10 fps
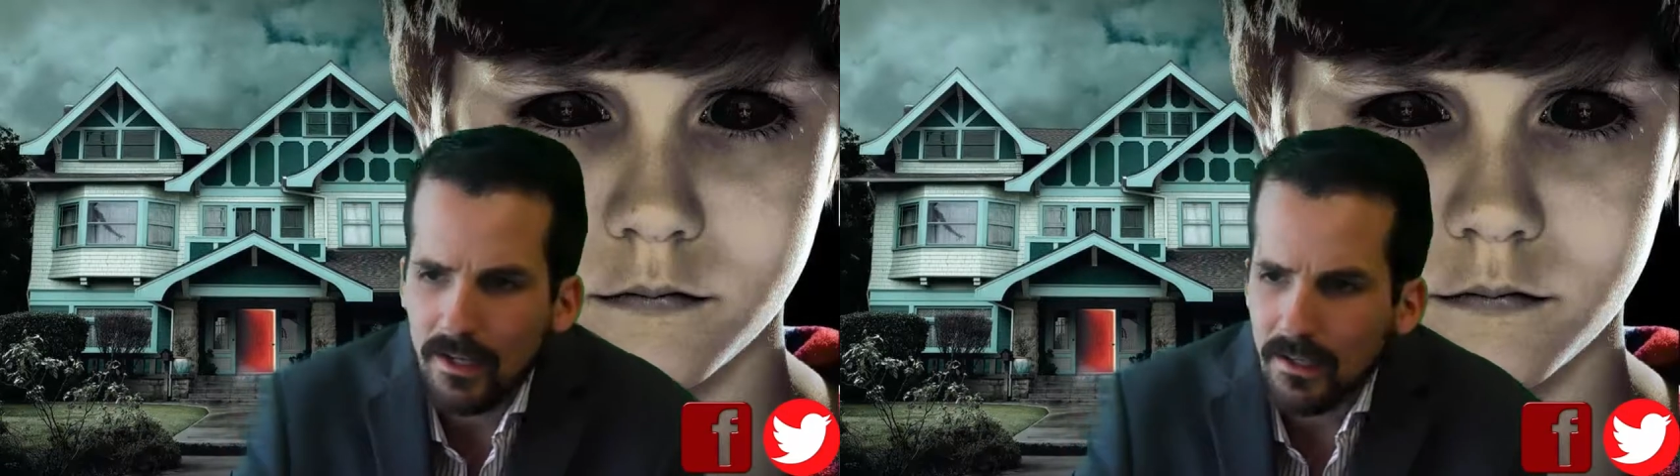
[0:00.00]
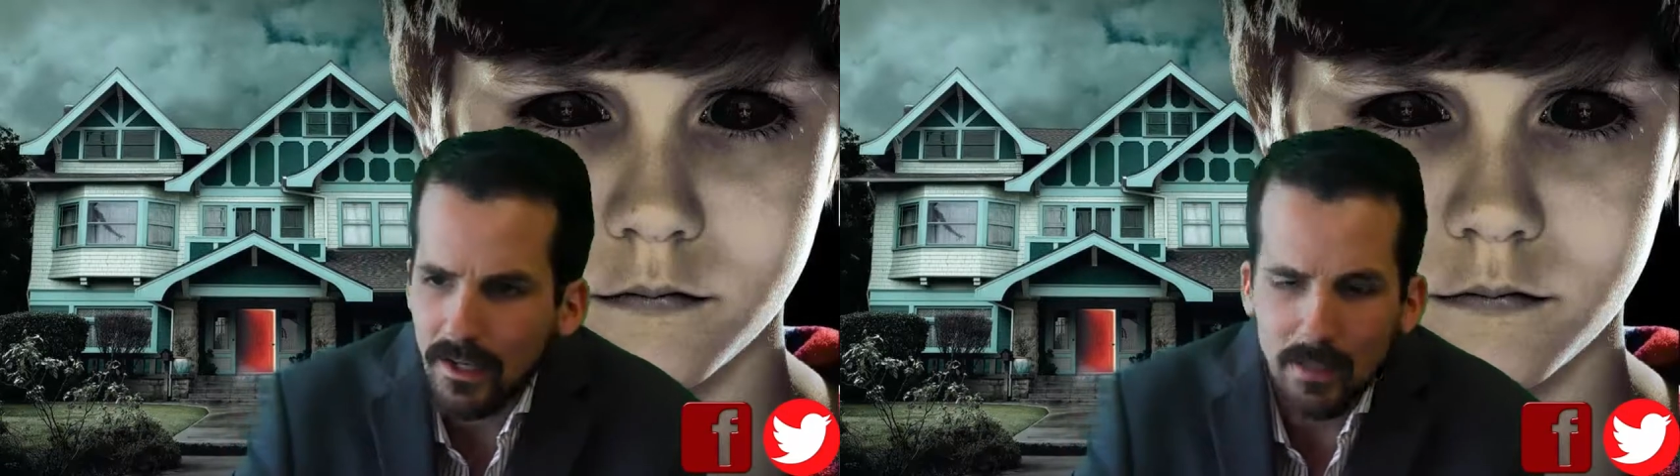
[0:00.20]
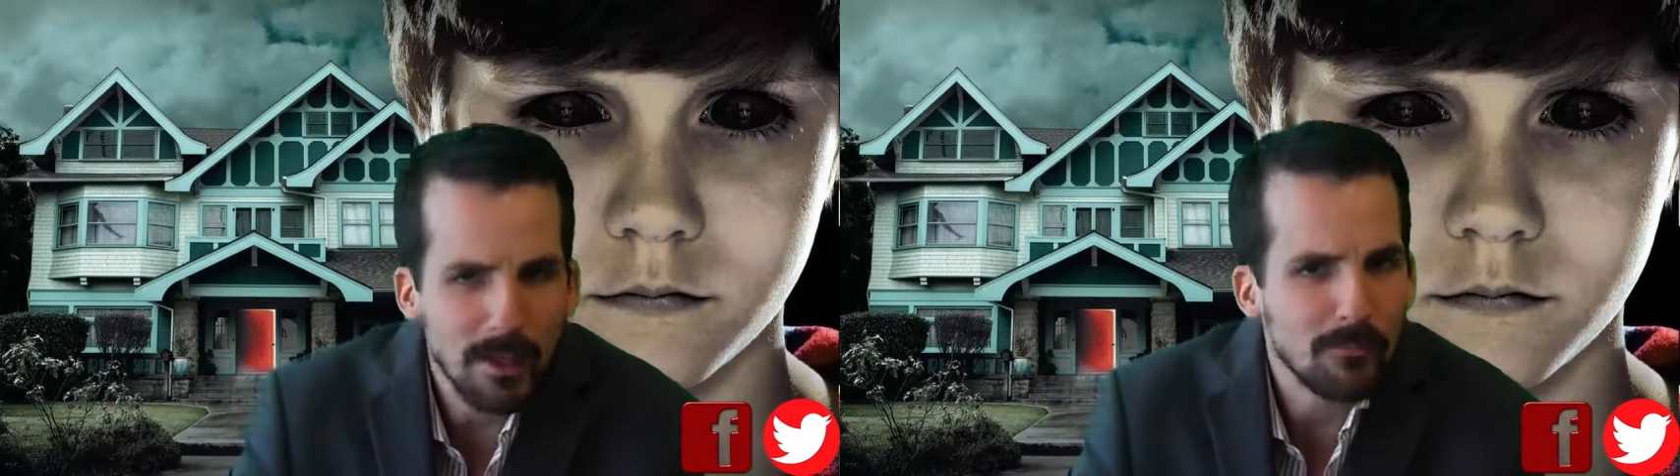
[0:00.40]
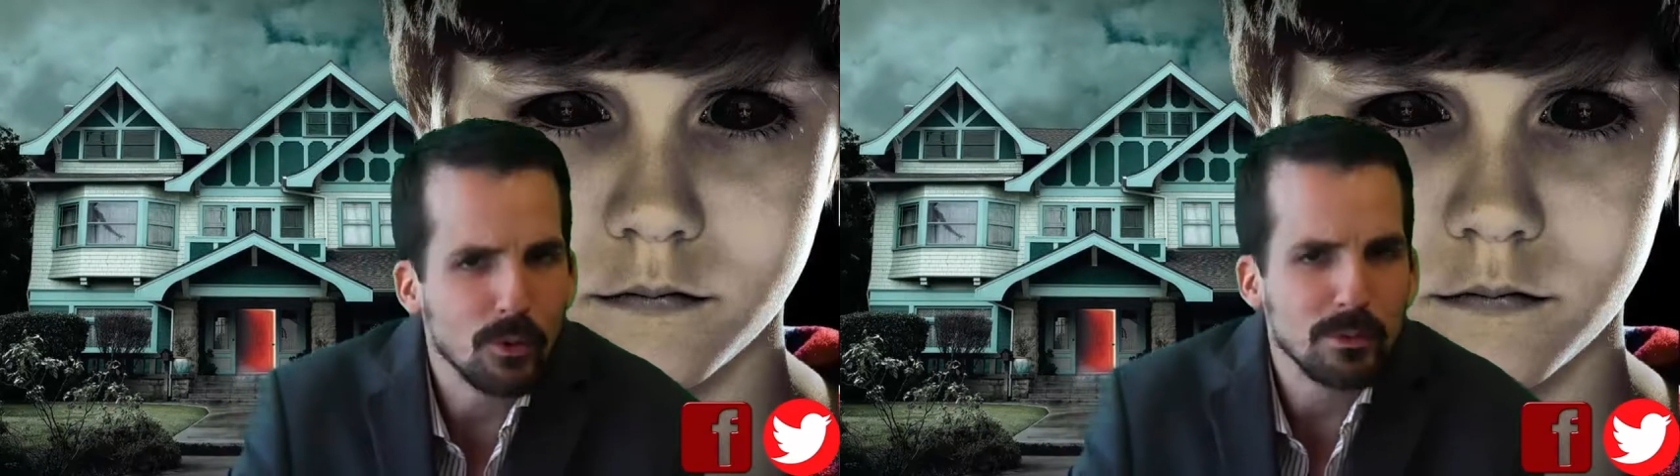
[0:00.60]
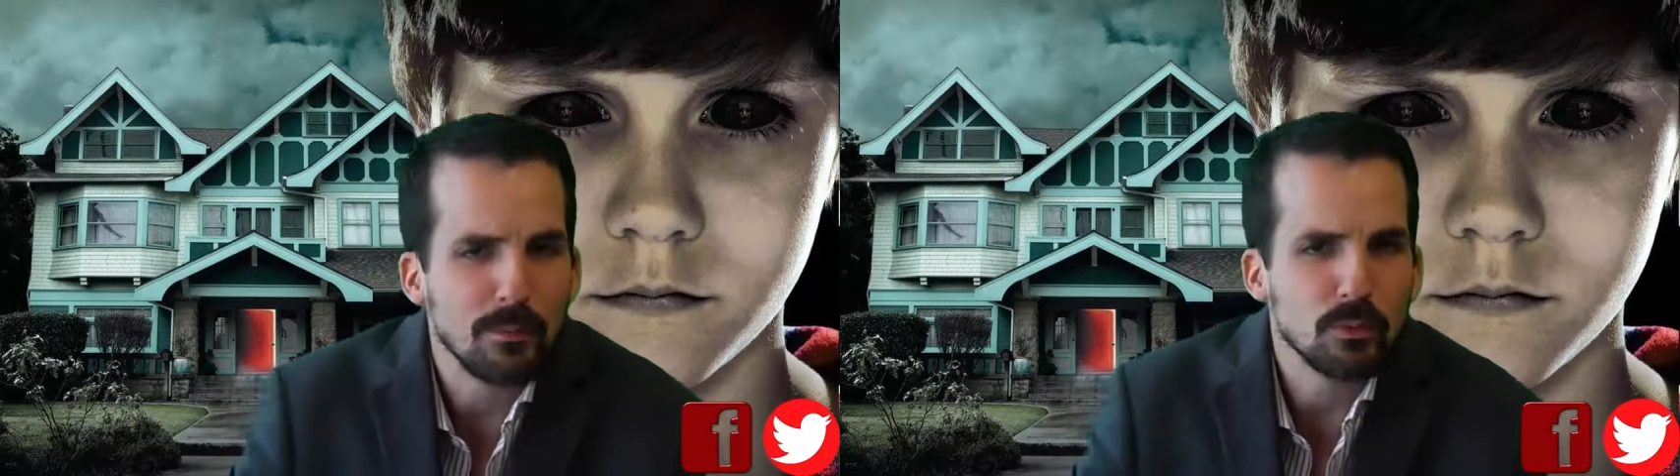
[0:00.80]
Ahí vamos,
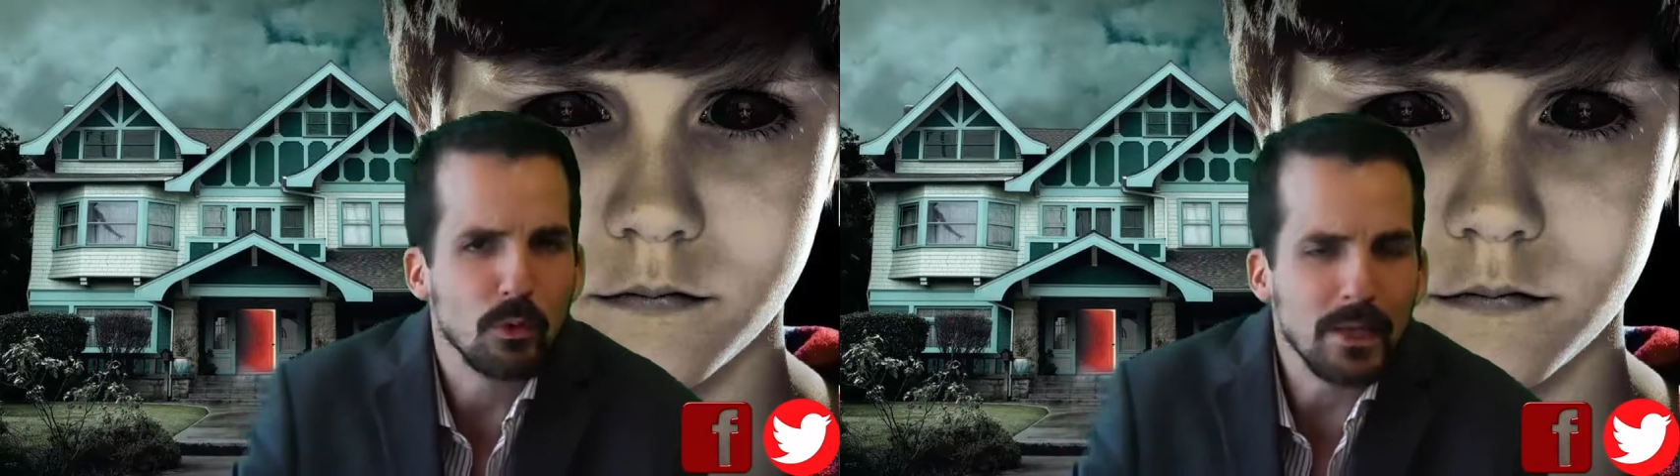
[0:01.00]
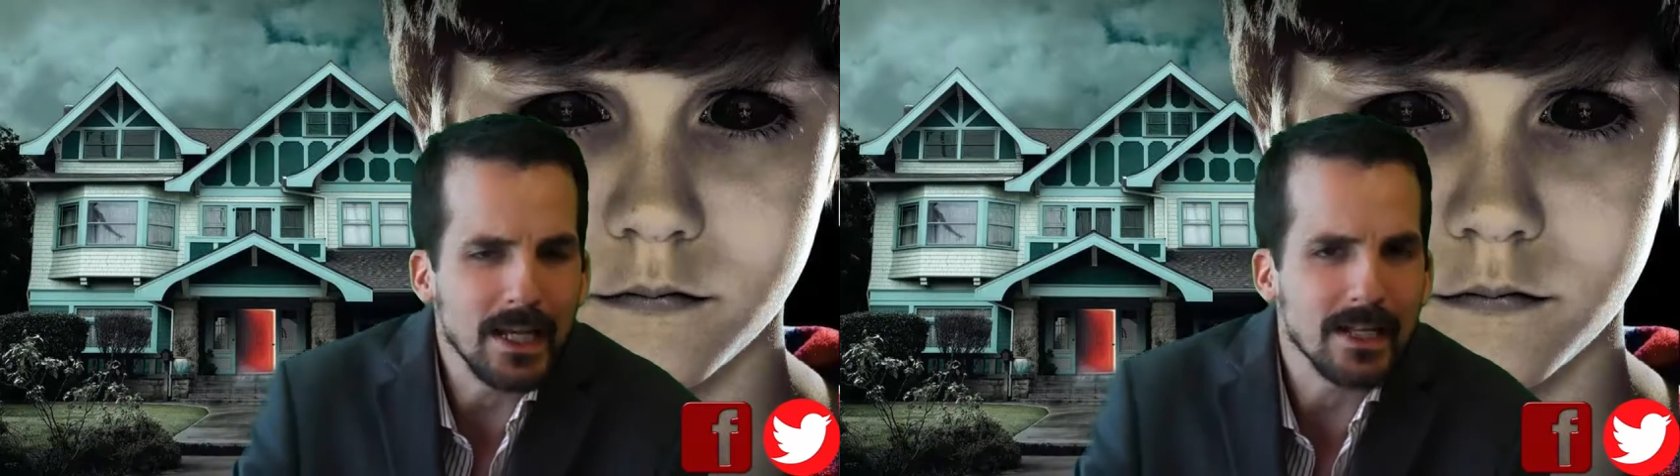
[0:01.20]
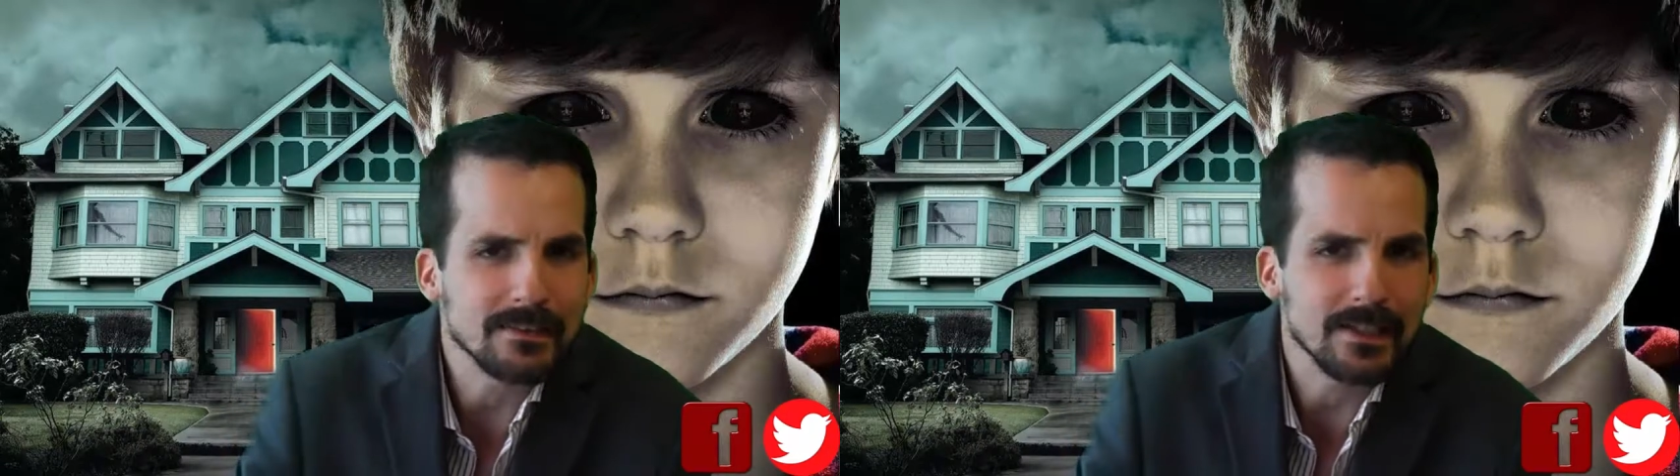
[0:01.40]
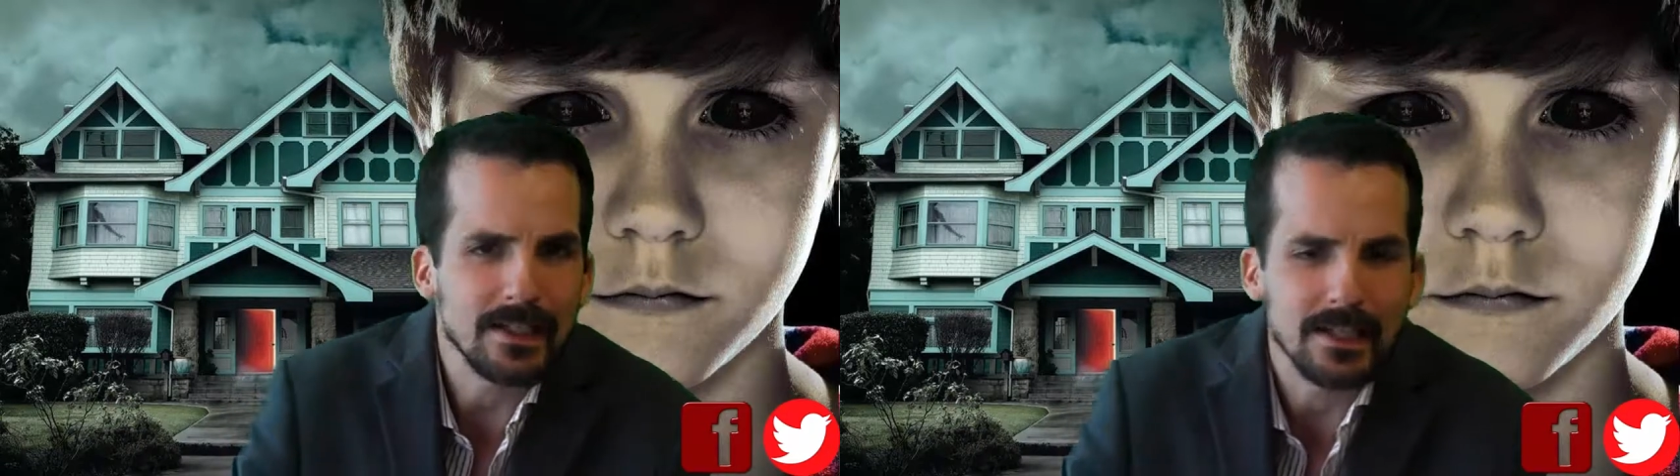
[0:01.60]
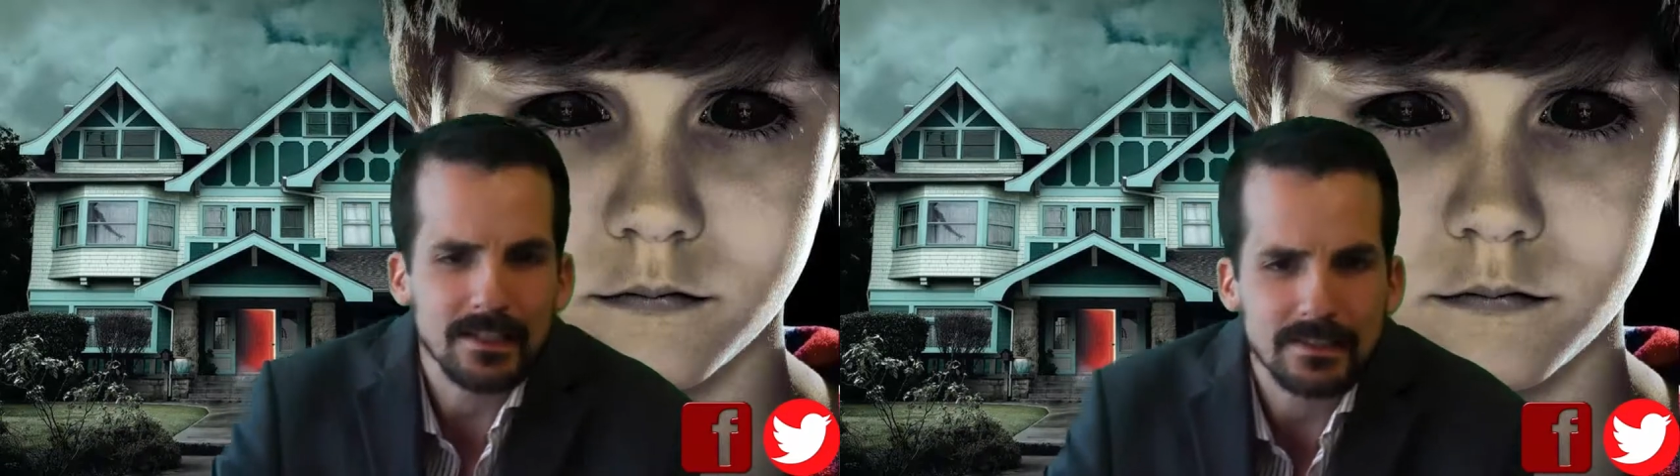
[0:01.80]
vamos muy bien en
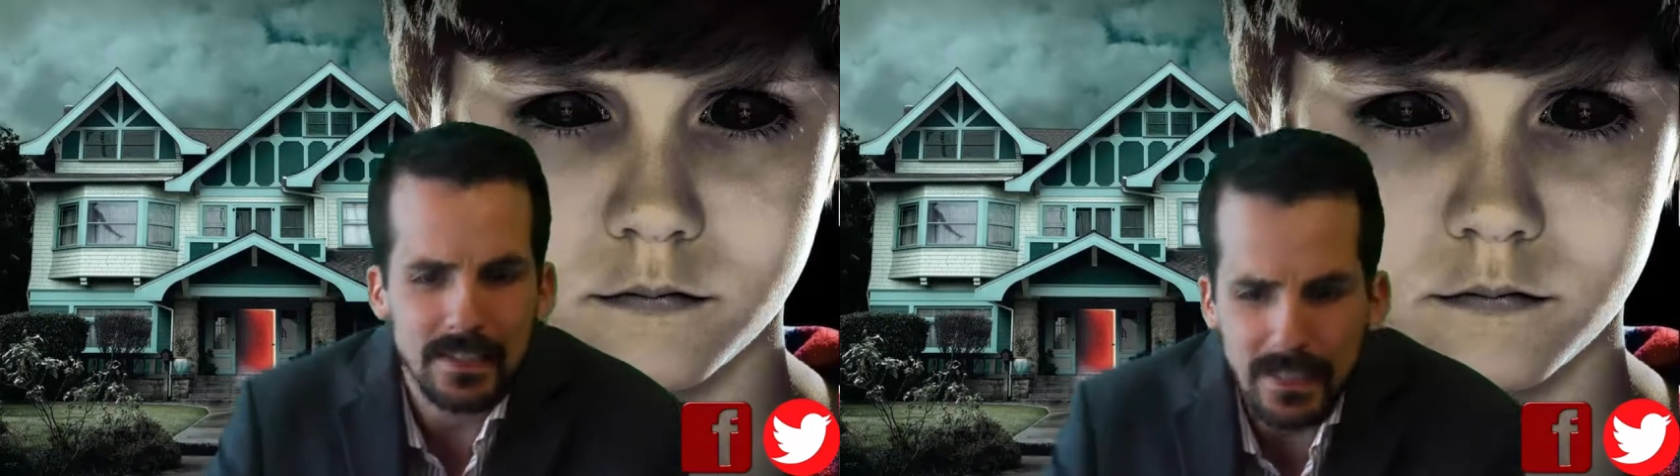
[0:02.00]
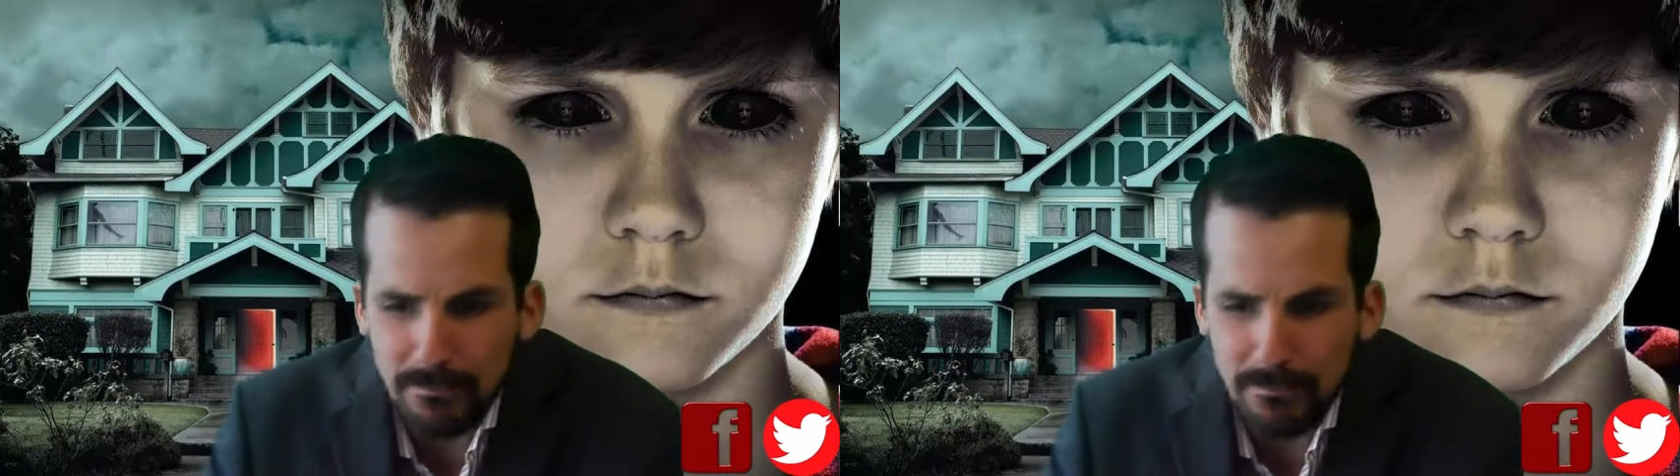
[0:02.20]
este, en este,